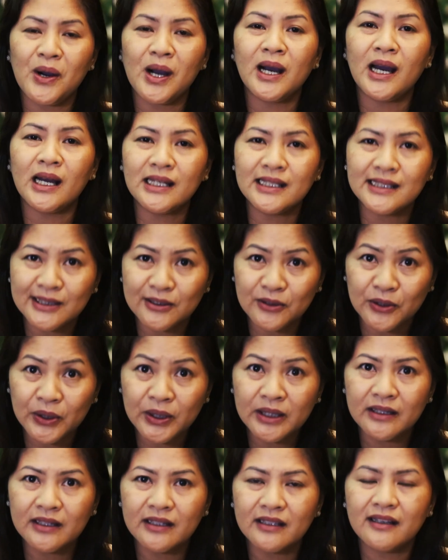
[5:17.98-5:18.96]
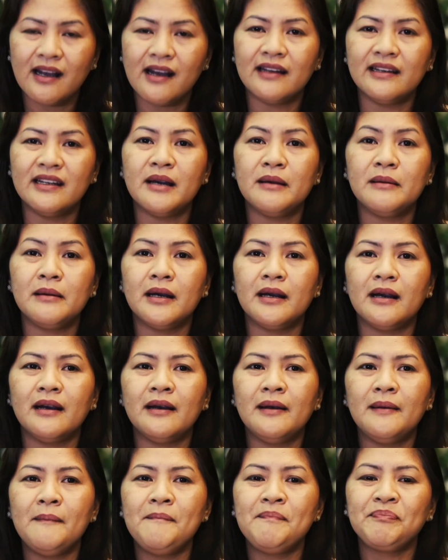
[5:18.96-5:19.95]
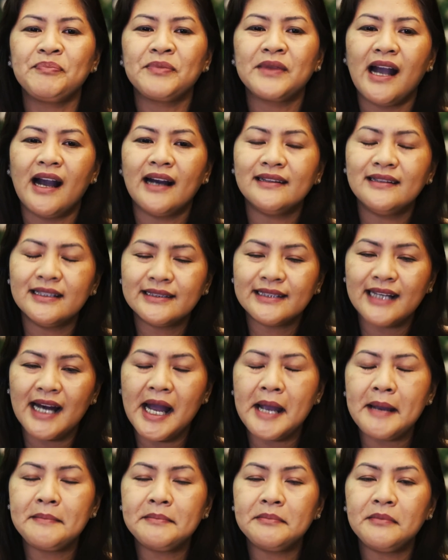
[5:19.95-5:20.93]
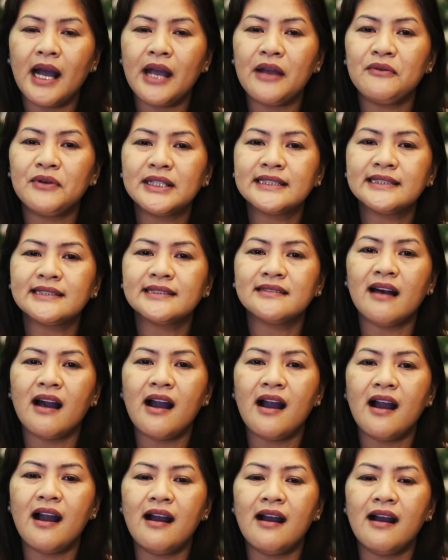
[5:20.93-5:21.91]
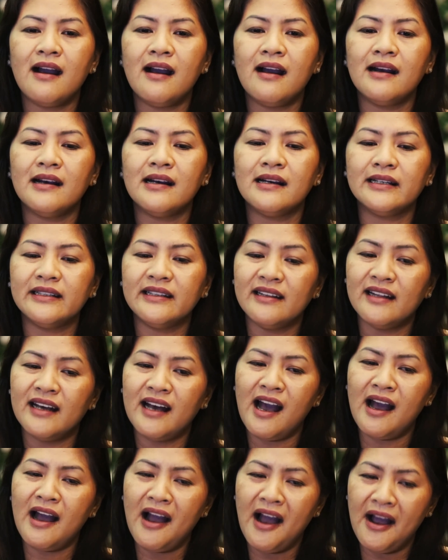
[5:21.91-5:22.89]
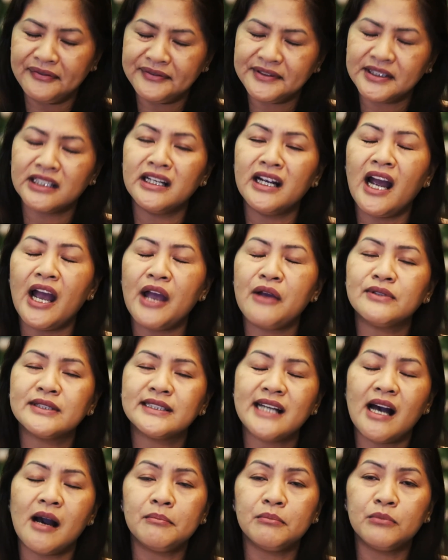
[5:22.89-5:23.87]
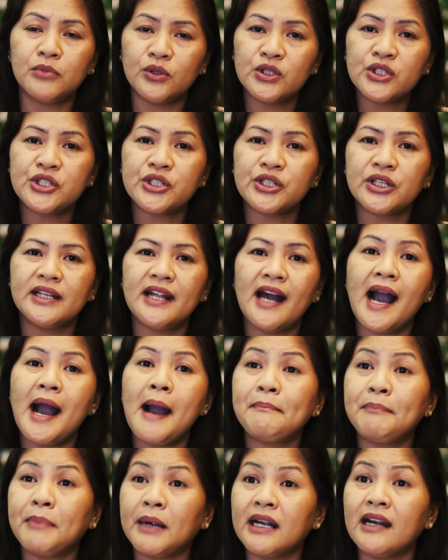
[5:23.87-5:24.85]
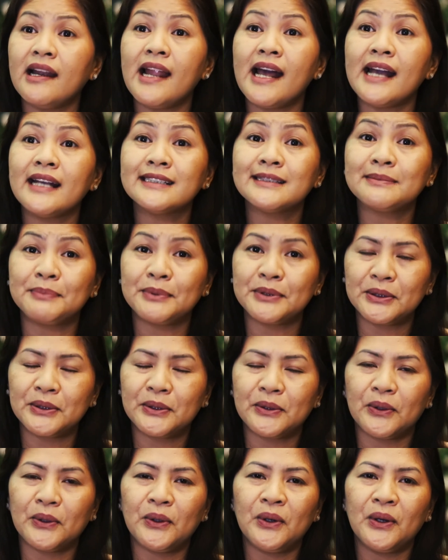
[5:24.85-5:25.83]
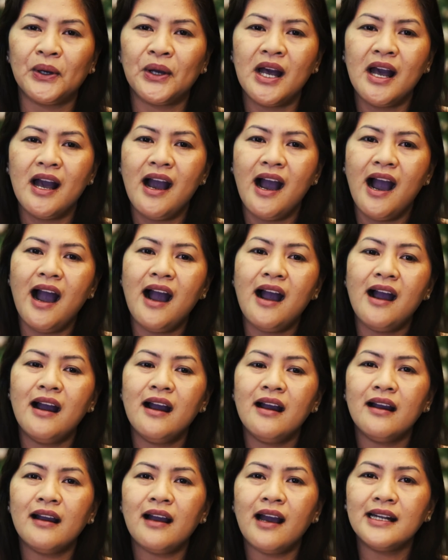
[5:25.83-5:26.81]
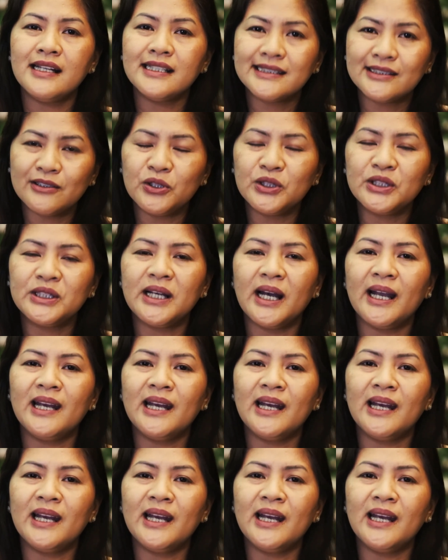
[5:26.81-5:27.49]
ang kalisod nga na at the time I was uh, after I was ambushed naha paralyzed pod ko ang kalisod nga